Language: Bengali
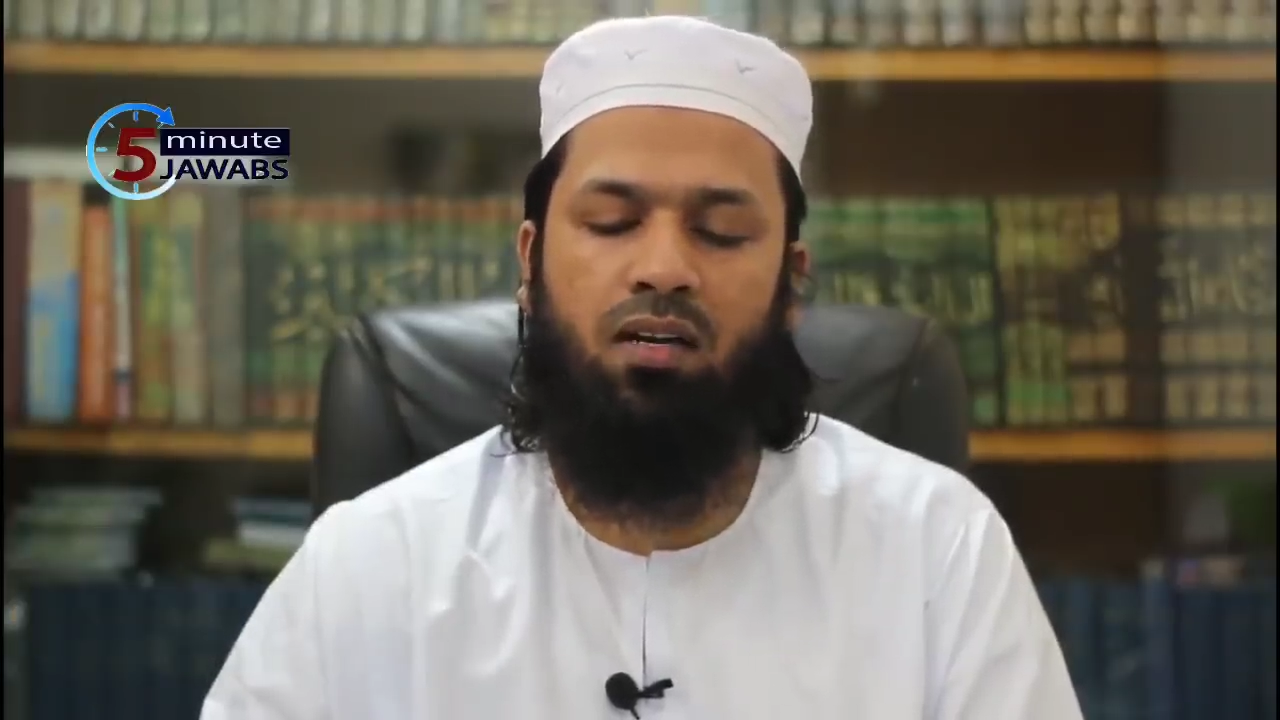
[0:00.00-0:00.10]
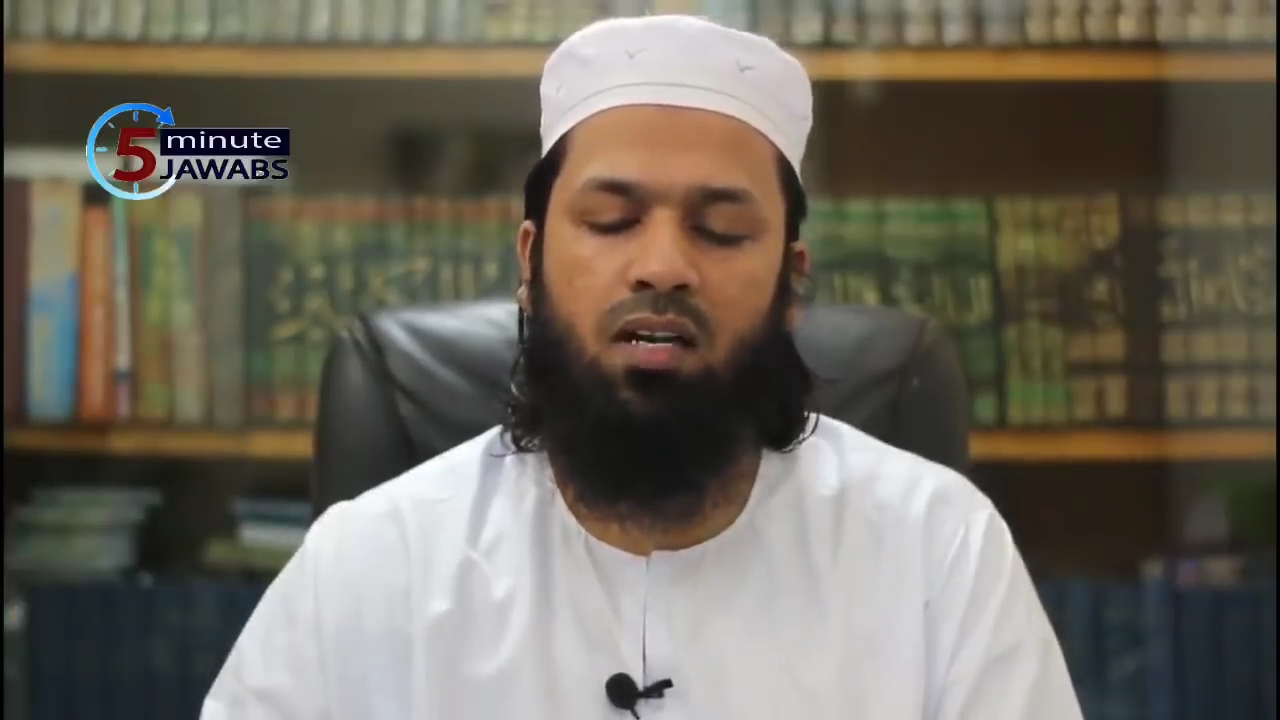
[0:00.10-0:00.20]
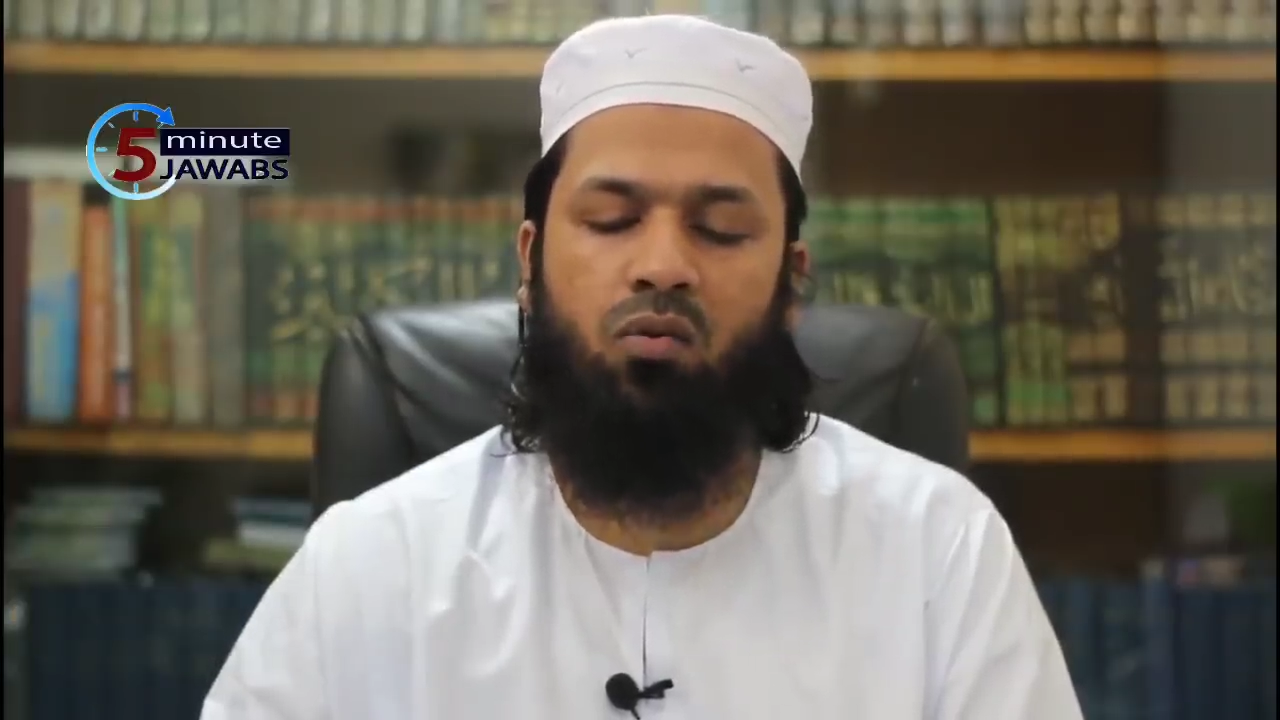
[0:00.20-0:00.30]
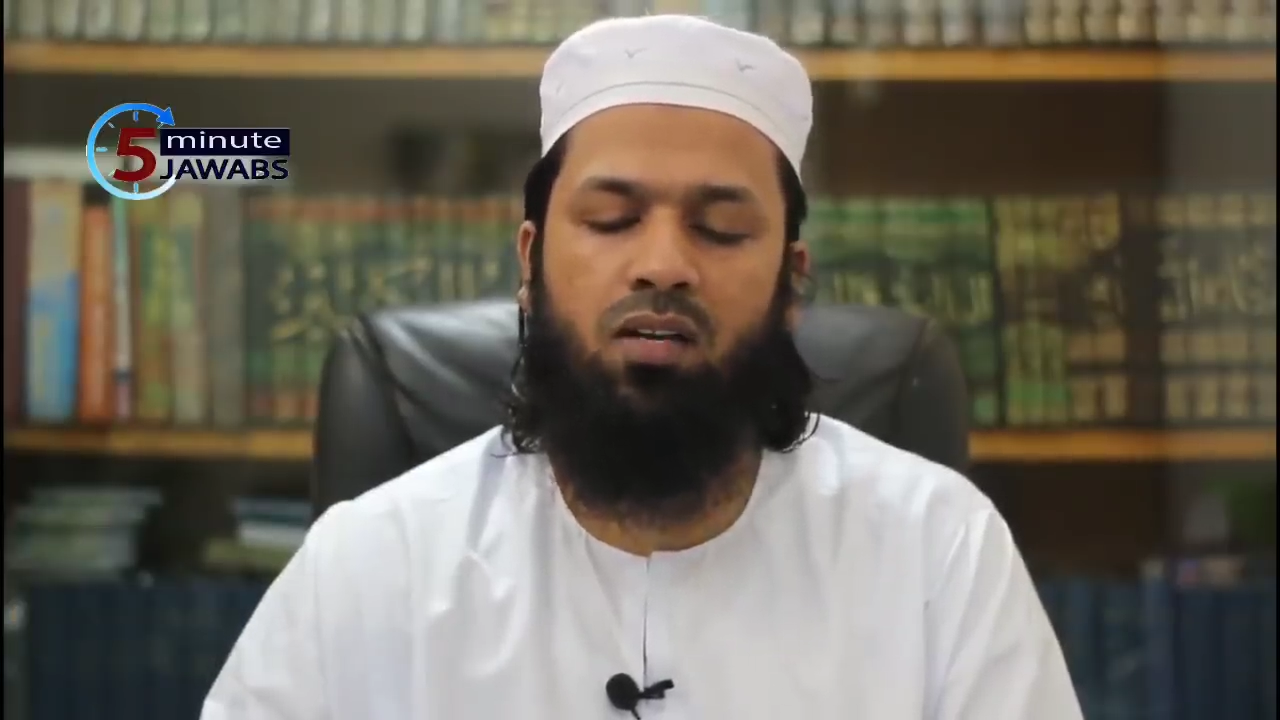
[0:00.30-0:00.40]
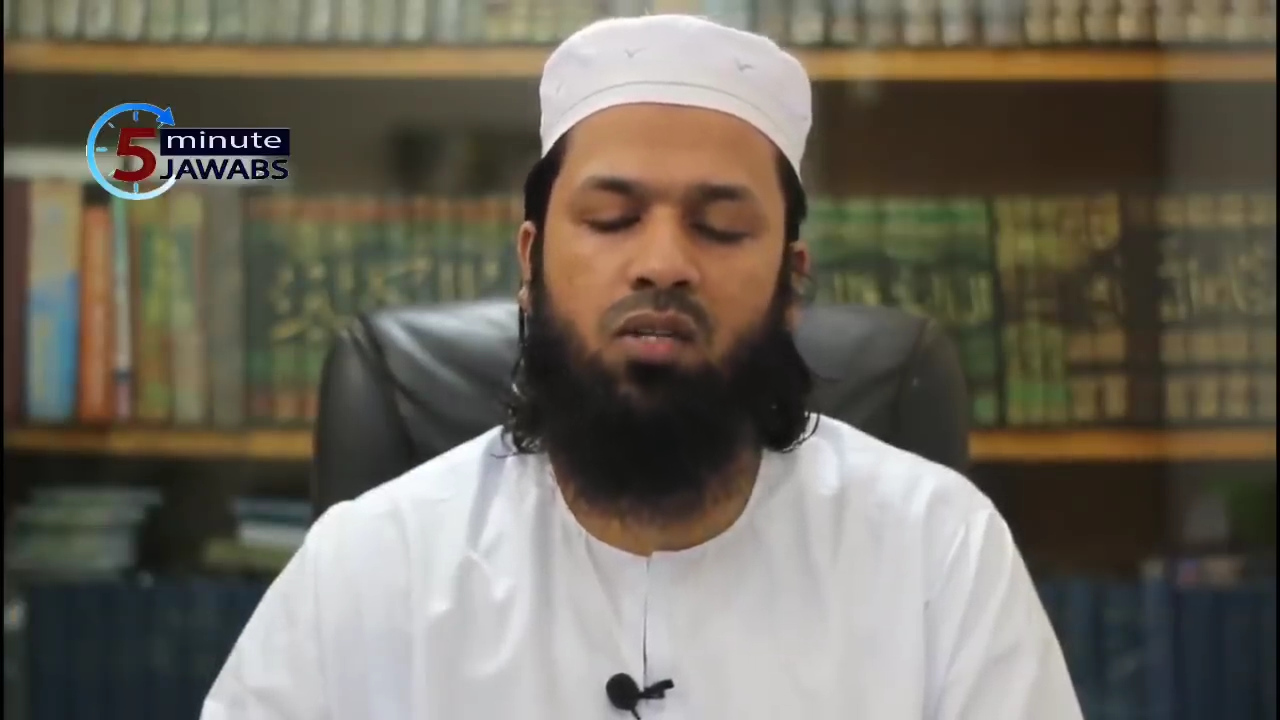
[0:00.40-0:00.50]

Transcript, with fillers: আন্নাহু